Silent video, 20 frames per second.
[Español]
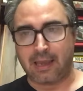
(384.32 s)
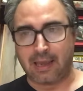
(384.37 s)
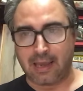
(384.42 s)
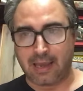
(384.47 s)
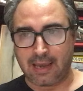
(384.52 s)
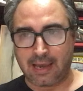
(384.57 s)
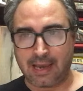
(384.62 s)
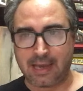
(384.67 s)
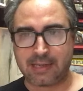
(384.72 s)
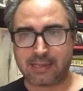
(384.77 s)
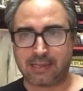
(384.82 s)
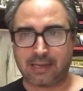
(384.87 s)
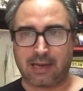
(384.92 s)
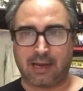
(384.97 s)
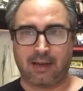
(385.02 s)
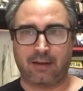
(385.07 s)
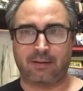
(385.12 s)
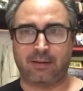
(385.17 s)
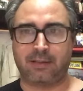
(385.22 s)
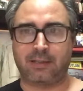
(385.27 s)
en
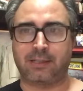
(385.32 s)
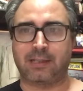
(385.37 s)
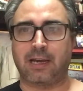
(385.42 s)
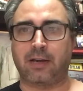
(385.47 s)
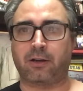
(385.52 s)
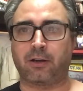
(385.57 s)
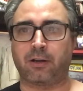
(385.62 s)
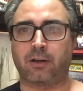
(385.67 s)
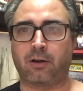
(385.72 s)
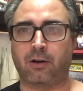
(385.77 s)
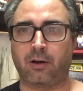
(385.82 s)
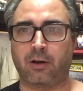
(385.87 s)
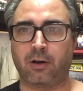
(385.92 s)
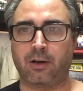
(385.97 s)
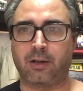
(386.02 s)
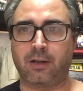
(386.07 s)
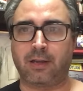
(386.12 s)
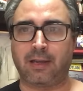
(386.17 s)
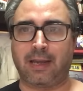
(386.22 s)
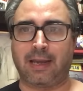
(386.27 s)
esa second
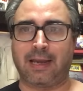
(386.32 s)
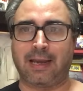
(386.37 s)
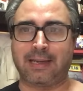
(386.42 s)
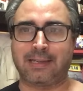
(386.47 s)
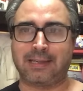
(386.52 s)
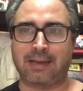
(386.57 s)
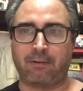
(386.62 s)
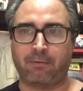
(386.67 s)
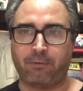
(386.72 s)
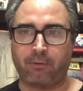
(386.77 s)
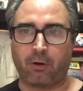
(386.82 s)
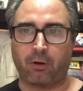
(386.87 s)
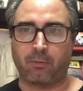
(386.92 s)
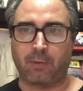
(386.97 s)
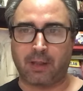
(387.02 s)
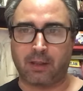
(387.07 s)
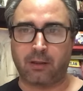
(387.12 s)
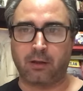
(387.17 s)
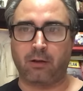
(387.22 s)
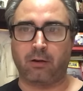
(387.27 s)
herd, en esa
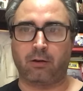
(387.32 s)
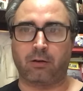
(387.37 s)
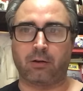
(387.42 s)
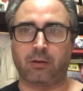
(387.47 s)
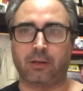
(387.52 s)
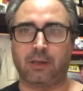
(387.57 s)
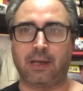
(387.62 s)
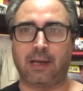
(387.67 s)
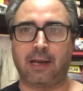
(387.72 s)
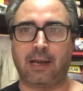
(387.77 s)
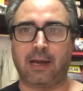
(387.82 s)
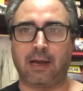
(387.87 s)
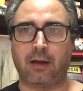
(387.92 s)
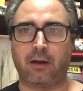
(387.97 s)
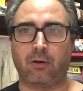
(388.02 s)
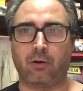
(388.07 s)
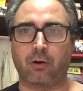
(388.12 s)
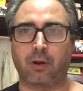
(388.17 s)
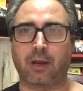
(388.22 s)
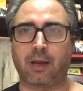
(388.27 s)
formación de la
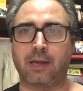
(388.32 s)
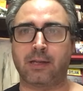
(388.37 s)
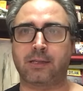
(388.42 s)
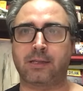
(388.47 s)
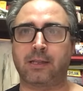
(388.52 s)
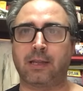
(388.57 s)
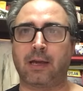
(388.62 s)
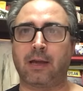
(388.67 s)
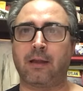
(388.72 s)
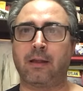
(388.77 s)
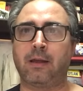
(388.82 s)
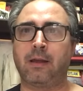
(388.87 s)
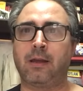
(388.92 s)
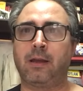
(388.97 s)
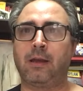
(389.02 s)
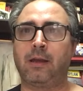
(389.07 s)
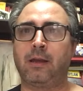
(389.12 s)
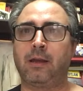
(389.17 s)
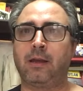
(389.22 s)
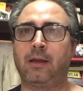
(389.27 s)
orquesta
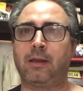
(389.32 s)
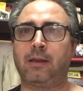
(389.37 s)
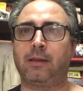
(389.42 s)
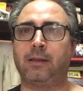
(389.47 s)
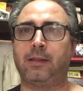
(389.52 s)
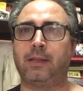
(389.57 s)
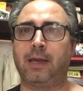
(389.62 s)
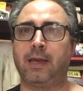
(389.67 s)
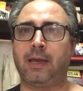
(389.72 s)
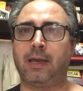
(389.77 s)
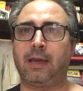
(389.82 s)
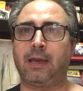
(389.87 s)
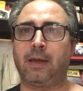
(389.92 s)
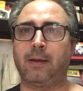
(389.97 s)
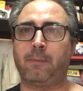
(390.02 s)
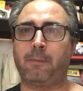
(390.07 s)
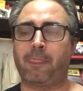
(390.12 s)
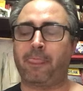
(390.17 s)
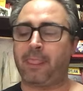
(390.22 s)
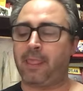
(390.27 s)

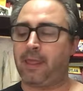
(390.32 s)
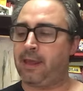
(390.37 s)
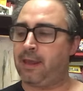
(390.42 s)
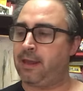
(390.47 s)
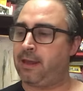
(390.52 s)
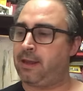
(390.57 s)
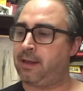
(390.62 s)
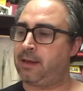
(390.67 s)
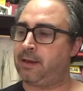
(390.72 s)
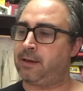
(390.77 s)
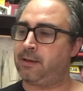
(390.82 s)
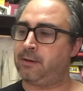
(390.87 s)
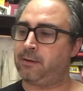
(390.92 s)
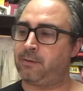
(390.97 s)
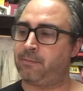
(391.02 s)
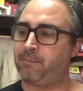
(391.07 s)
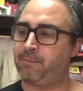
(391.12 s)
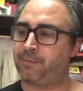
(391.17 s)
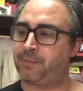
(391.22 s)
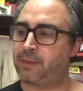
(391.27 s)
de eh,
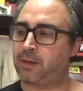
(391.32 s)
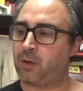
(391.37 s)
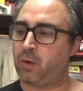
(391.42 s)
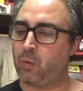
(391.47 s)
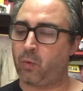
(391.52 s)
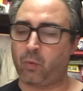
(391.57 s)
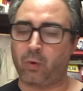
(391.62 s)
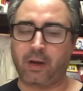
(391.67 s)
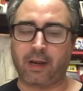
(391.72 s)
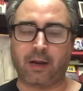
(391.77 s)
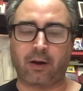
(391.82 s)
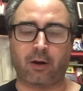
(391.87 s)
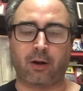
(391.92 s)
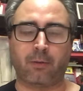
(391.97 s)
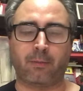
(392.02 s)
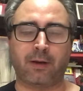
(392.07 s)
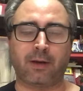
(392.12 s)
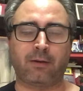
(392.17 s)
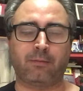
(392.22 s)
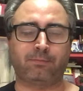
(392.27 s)
Woody
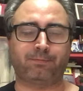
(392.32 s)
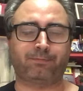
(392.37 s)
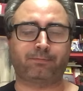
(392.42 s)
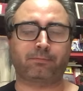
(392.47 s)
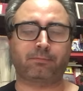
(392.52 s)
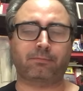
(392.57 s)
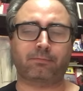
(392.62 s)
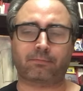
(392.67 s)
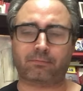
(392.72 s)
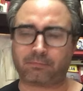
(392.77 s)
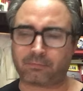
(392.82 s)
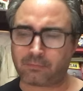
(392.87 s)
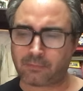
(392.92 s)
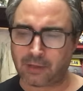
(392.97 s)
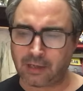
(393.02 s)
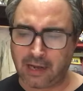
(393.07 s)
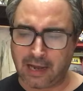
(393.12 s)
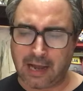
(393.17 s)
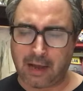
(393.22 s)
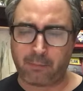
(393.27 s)
Herman,
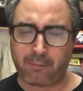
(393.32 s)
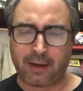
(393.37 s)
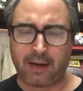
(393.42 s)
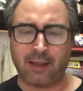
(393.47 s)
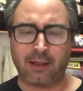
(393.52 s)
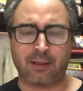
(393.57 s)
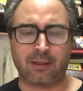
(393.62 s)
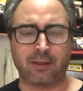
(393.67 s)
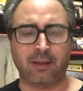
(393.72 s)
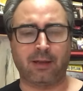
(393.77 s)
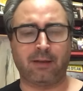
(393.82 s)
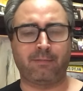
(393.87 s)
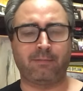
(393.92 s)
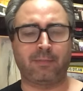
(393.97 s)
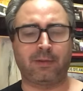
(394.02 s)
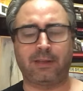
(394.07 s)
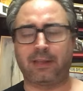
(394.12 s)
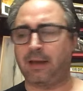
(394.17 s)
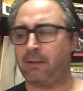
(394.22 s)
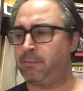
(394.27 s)
aparece
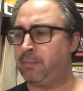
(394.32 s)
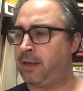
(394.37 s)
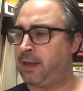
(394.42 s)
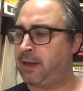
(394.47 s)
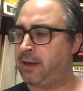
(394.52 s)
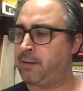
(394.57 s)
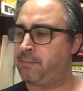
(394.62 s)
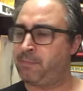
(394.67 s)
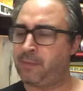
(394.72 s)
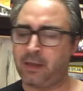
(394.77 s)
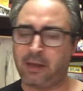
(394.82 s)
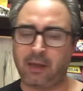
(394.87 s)
también